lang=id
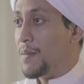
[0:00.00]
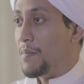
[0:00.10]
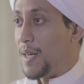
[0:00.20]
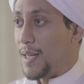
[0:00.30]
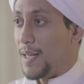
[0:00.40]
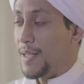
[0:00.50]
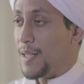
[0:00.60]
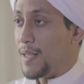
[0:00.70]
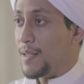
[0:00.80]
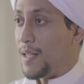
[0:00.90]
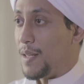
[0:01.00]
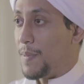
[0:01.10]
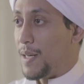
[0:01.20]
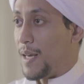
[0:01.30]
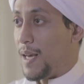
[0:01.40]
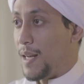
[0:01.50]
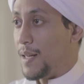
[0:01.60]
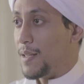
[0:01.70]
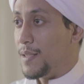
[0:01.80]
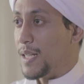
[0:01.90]
Bahkan daripada
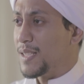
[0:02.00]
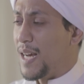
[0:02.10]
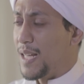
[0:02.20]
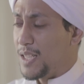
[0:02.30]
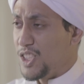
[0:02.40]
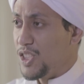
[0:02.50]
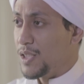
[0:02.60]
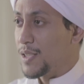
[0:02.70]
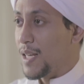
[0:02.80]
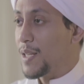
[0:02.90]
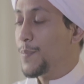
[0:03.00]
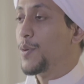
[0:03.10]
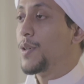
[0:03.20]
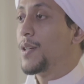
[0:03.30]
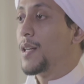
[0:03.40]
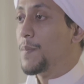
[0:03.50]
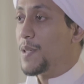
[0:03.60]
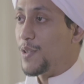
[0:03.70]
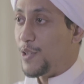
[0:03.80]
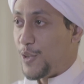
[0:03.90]
hal yang sangat kecil sekalipun Nabi
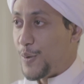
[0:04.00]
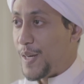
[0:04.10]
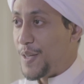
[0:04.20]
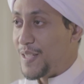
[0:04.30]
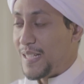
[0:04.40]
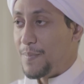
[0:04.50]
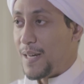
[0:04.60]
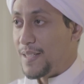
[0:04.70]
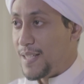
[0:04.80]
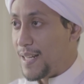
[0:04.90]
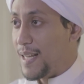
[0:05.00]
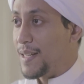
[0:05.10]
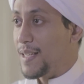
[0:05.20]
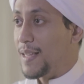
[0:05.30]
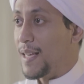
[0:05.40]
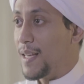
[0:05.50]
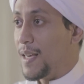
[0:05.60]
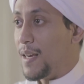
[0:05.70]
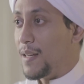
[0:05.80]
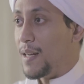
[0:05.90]
saw alaihi wasallam mengajarkan kita
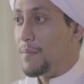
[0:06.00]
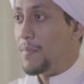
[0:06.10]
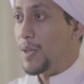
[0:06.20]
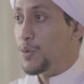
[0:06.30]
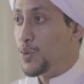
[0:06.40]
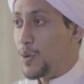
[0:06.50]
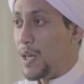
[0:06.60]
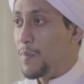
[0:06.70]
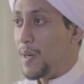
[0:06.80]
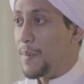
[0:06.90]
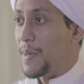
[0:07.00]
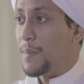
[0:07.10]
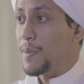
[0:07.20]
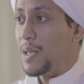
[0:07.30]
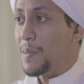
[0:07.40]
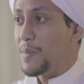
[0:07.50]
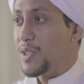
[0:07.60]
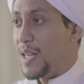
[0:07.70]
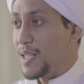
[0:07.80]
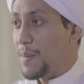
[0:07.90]
dan menunjukkan bagaimana betapa
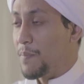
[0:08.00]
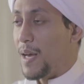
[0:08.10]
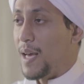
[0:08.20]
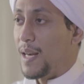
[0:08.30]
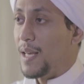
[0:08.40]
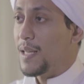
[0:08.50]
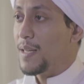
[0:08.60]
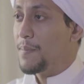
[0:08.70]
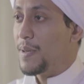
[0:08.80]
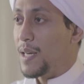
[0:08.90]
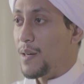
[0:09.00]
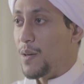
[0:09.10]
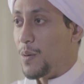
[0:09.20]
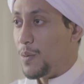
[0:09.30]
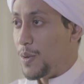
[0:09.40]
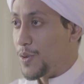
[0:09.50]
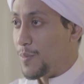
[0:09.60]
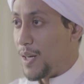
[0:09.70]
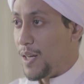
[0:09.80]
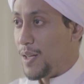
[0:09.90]
besarnya pahala yang diberikan oleh Allah
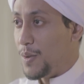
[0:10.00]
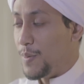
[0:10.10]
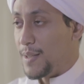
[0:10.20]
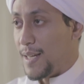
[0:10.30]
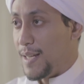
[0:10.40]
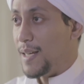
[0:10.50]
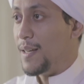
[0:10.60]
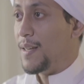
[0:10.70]
Subhanahu wa taala